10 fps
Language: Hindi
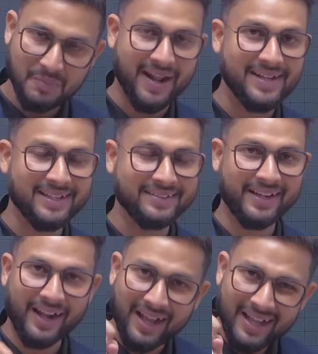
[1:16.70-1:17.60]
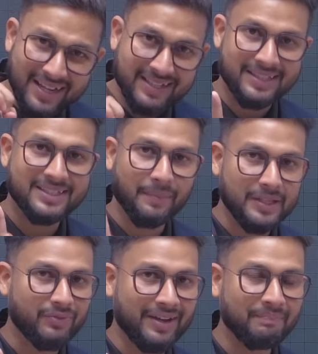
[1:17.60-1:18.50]
पढ़ाई करते रहना कंसेप्ट
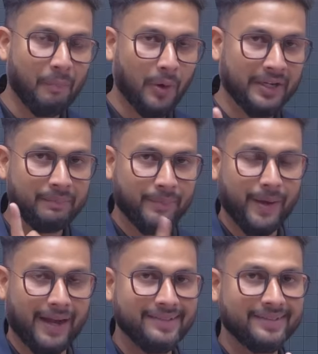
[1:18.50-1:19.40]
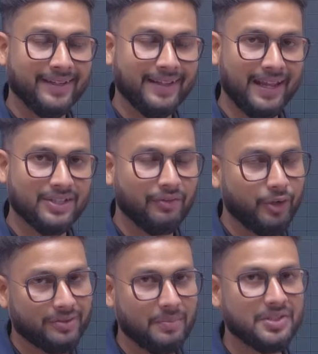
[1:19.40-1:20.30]
इज वेरी इंपॉर्टेंट प्रैक्टिस सेट के लेक्चर
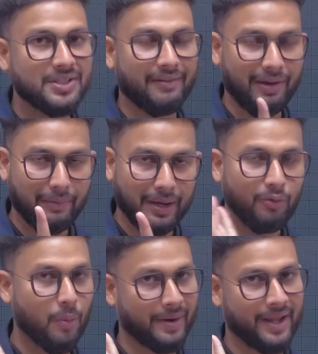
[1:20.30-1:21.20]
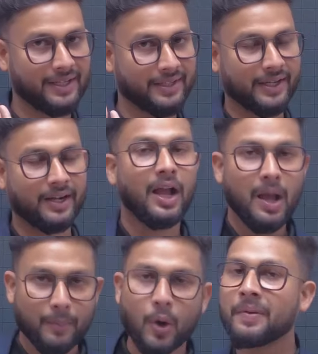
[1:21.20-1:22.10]
वीडियो सभी चीज अवेलेबल है वो पढ़ाई करते रहना
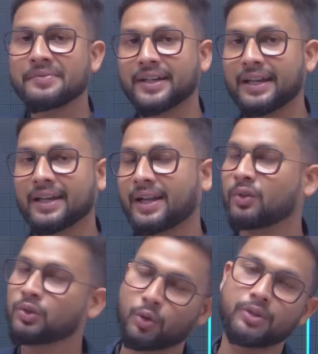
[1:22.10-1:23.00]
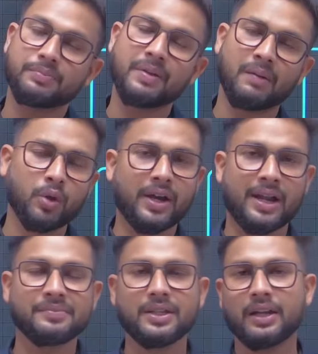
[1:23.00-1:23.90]
प्रॉब्लम सेट लेकर आया हूं तो इसमें हम लोग
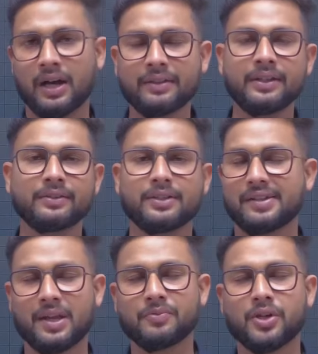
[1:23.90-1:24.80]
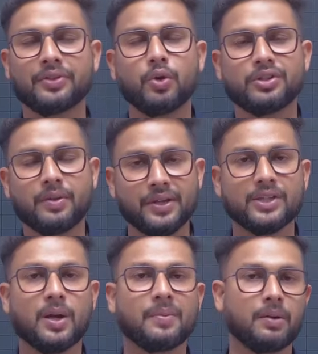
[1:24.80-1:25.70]
आराम से हर दिन जैसे कि आप जानते हो कि जब तक
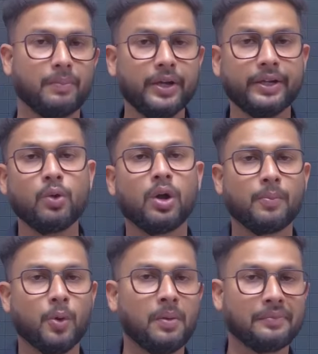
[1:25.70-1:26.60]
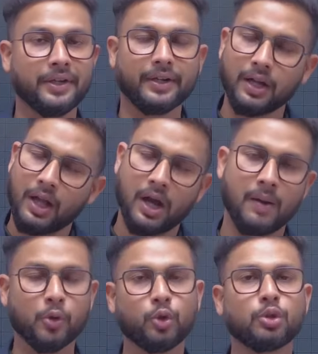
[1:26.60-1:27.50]
चैप्टर कंप्लीट नहीं होगा प्रॉब्लम सेट
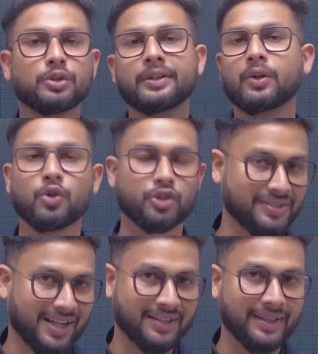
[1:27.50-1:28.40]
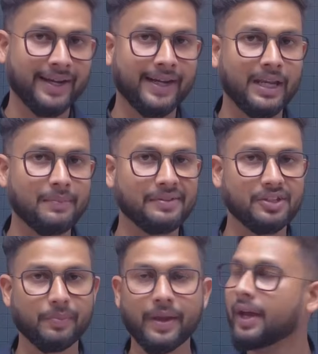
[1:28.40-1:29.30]
हम लोग दो दो तीन दिन क्वेश्चन कराते रहेंगे डेली
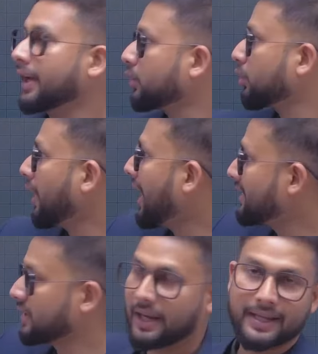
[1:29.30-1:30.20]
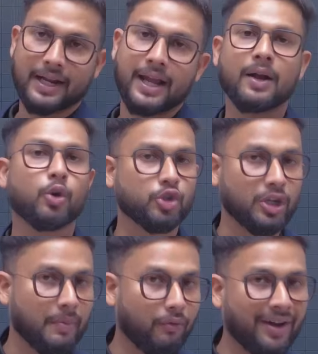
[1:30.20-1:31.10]
बेसिस पे तो आज लेकर आया क्वेश्चन
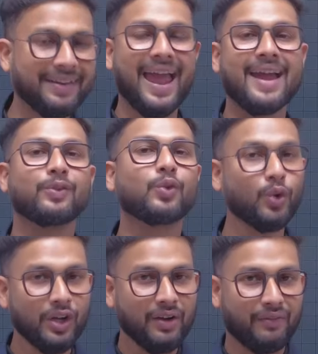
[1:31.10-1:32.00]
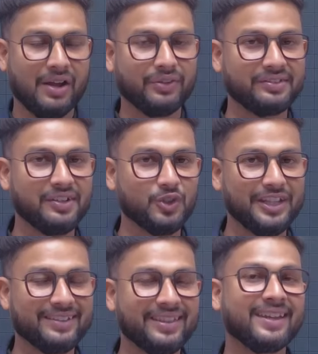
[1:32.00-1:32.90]
नंबर वन एंड टू फटाफट से इसको
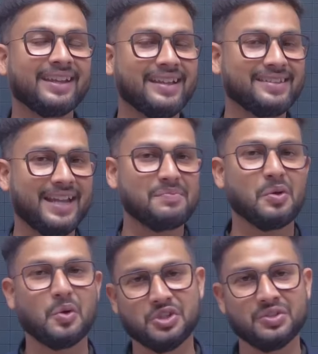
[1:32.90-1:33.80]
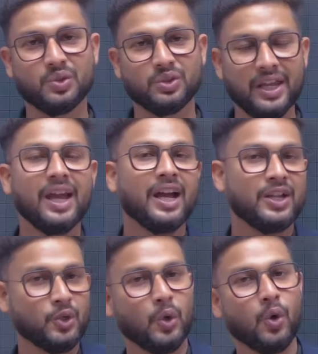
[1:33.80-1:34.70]
देखते हैं कि कैसे टाइप के क्वेश्चन होते हैं
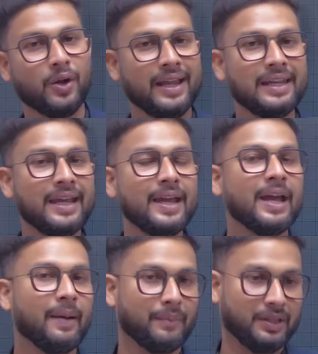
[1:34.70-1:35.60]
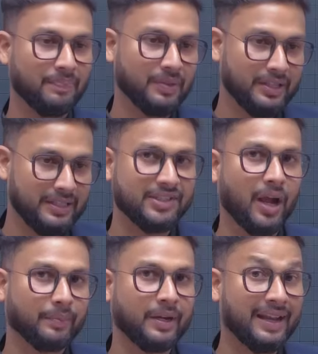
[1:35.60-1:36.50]
जो लोग के लिए मतलब ये
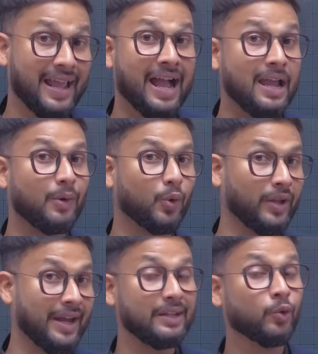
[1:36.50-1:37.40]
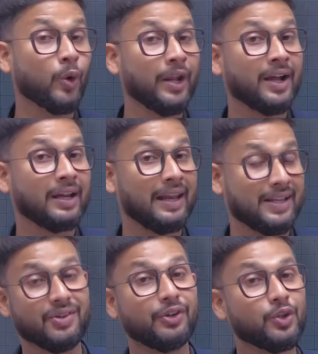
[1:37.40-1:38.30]
चैप्टर नया है बिल्कुल यानी उन्होंने अगर
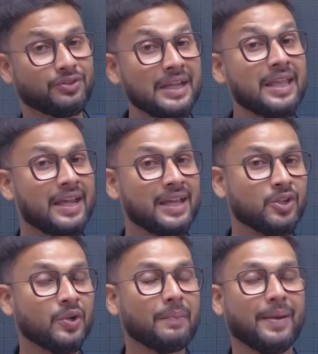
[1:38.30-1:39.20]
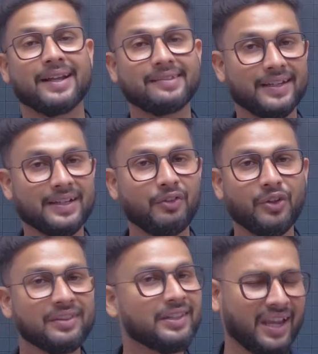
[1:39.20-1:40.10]
लेक्चर वीडियोस नहीं देखे जिन्होंने प्रैक्टिस सेट के
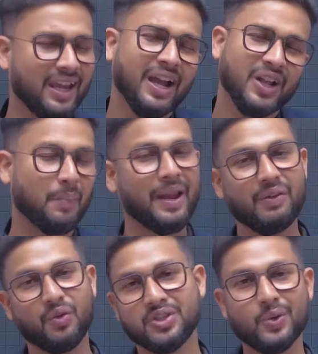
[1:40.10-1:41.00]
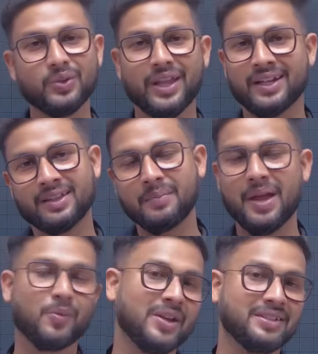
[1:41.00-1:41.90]
वीडियोस नहीं देखे तो पहले वो जरूर देखना तभी
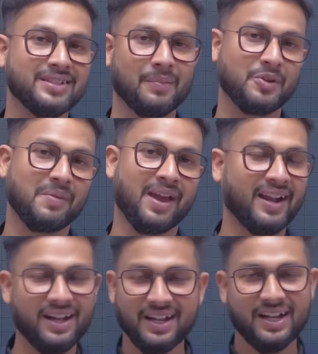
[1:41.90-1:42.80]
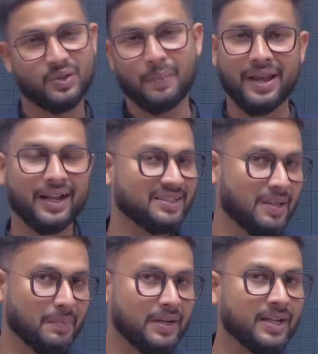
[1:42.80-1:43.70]
आपको ये चीज समझ में आएगा तो पहले
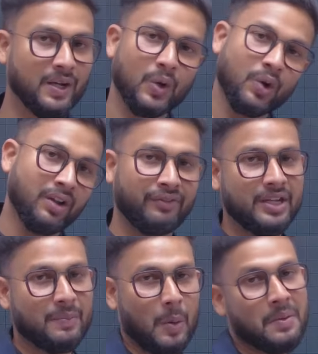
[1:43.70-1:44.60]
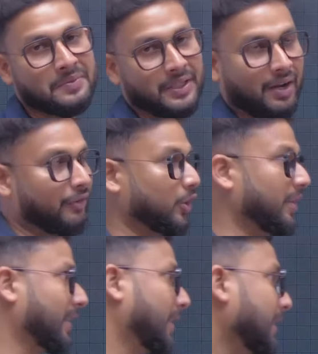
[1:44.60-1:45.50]
कंसेप्ट क्लियर कर लो फिर ये प्रॉब्लम सेट का वीडियो
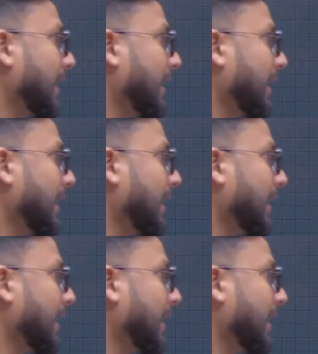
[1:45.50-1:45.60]
देखना ठीक